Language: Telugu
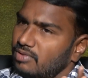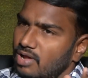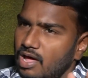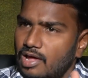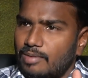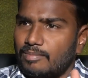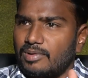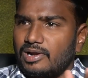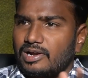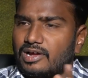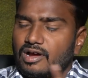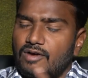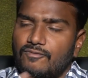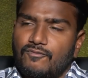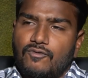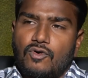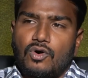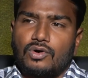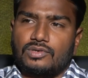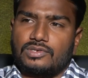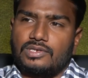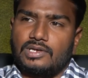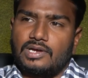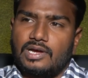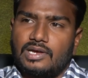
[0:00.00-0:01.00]
నార్మల్గా
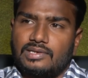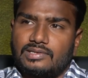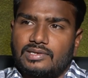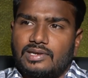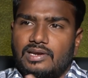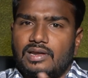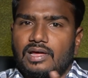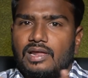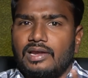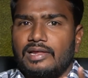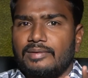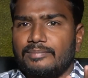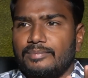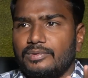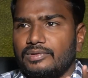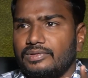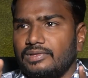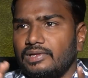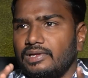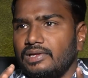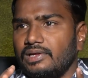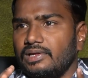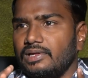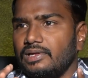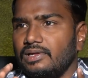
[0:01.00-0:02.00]
ఫోక్ సింగర్స్ అన్నా
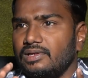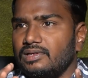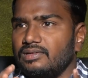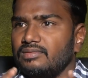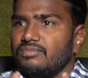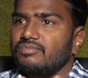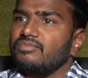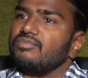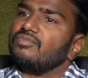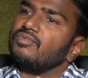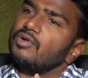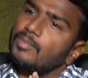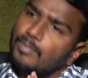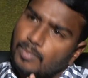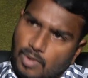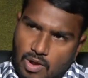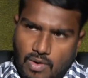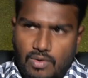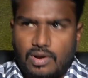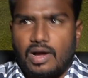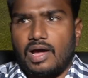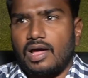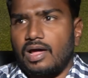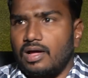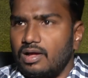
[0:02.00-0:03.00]
లేకపోతే విప్లవ
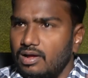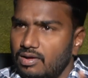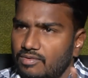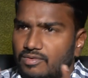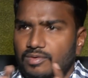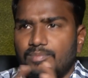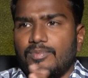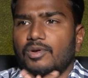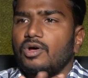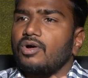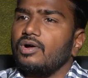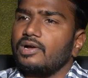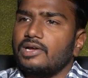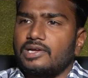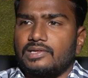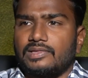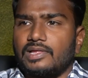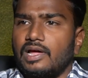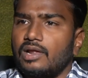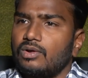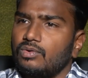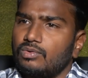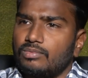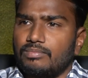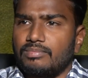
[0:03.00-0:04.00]
విప్లవ
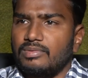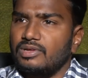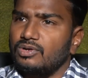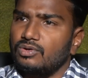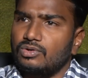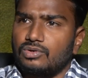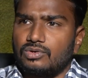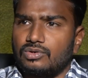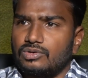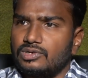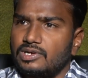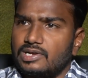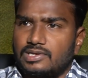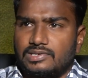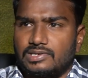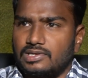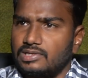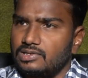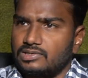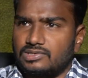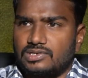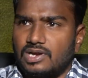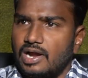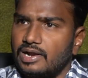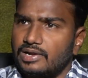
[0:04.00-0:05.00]
గీతాలు మీరు
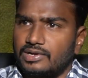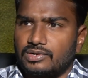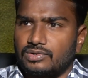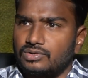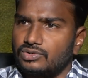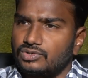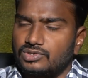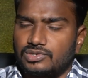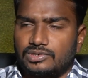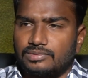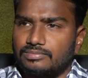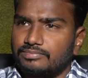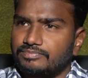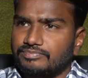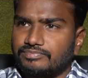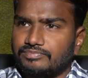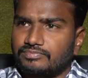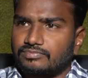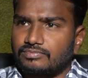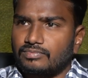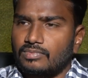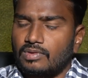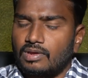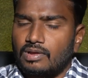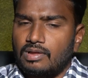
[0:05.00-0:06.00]
చేసేది స్టార్టింగ్ నుంచి
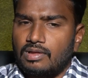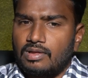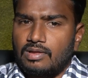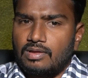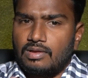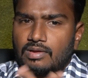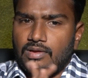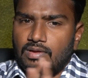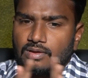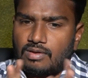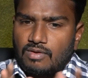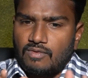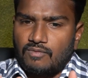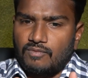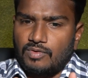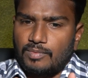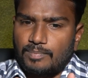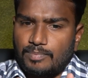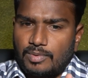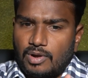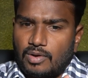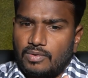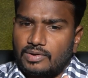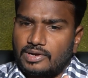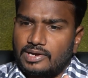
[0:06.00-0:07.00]

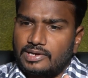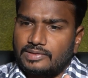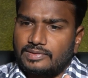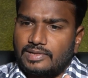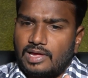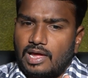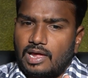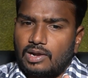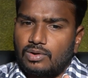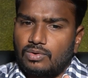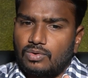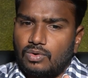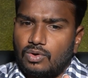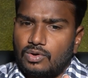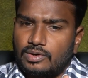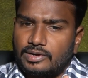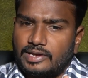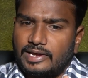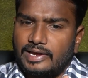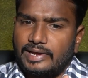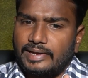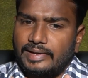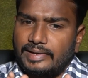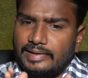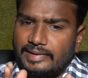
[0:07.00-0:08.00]
విప్లవ గీతాలు
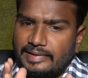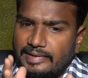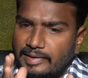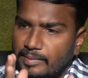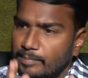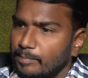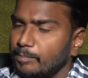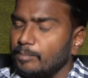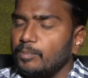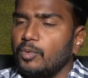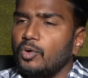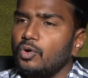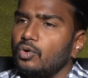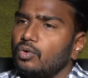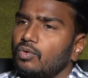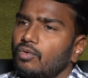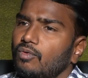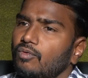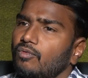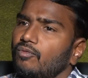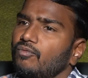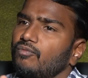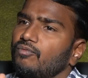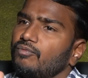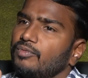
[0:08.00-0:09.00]
ఓకే ఇప్పుడు
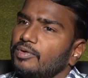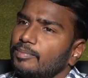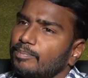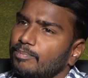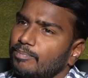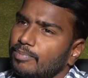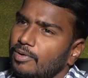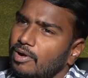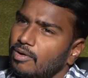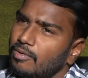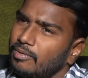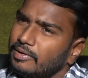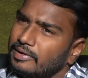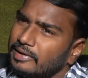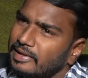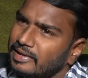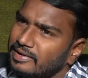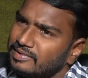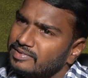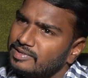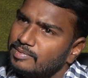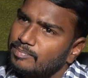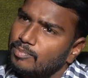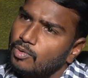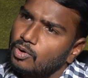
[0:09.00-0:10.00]
విప్లవం
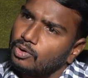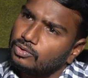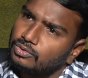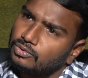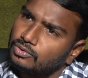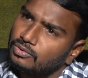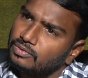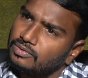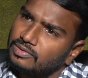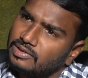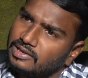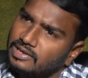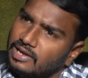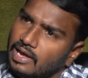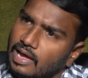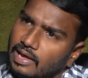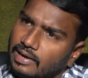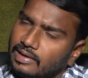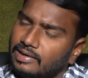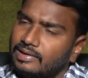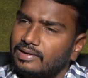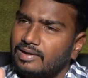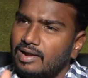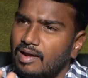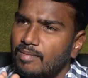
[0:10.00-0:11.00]
నెరిసిపోతుంది
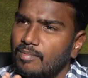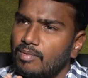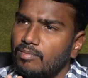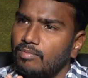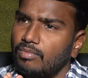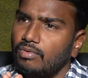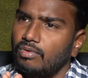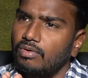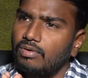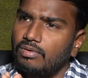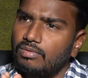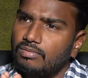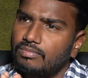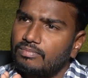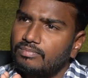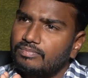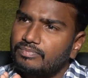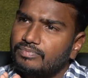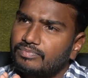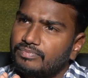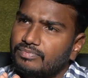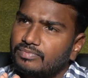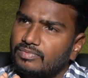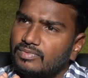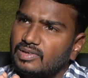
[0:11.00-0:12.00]
అనే క్రమంలో
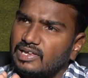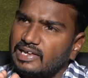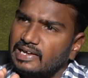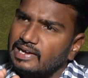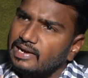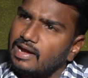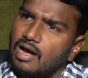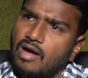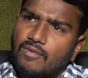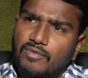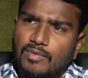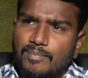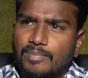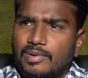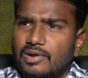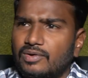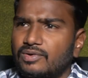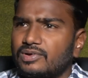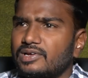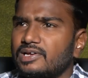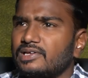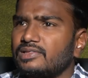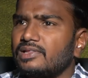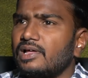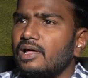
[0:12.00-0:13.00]
ఇంకా విప్లవ
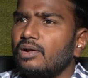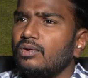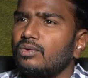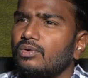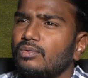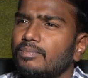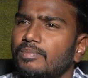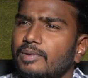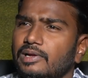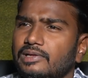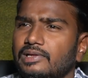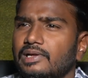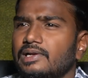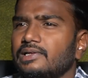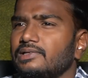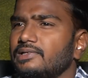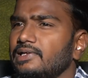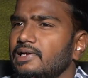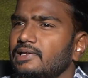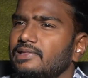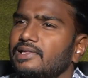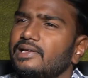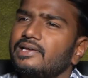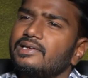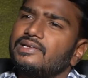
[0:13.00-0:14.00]
గీతాలు ప్రజల్ని
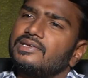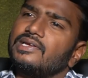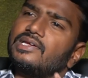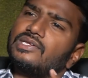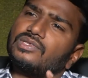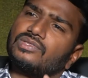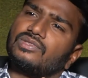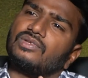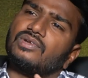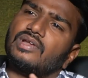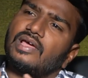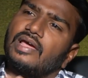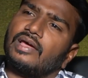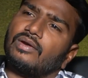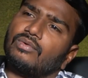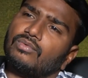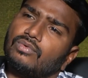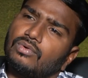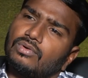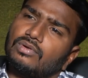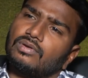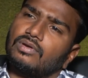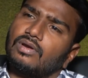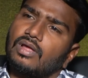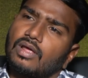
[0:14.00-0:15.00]
చైతన్యం చేస్తున్నాయి
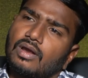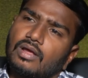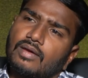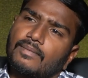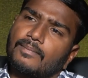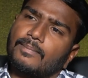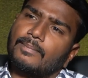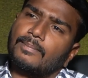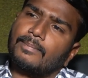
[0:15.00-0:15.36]
అనుకుంటున్నారా